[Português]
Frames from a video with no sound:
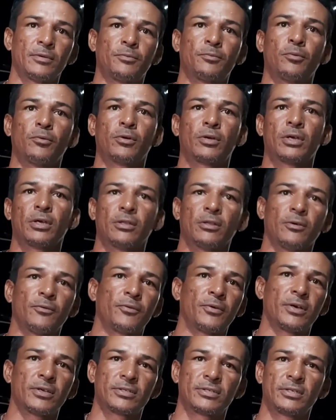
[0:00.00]
E por que
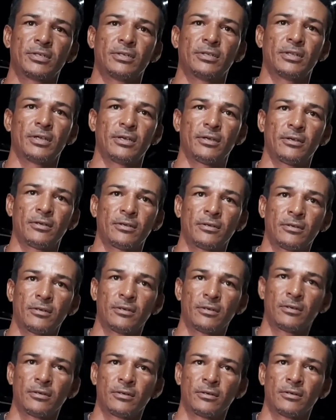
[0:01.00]
não fazer, né?
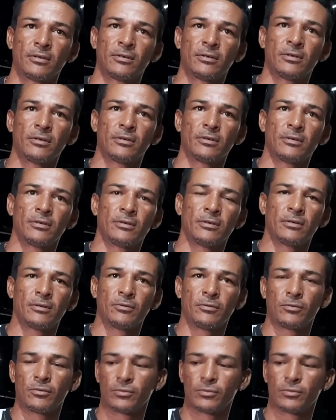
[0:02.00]
Exatamente.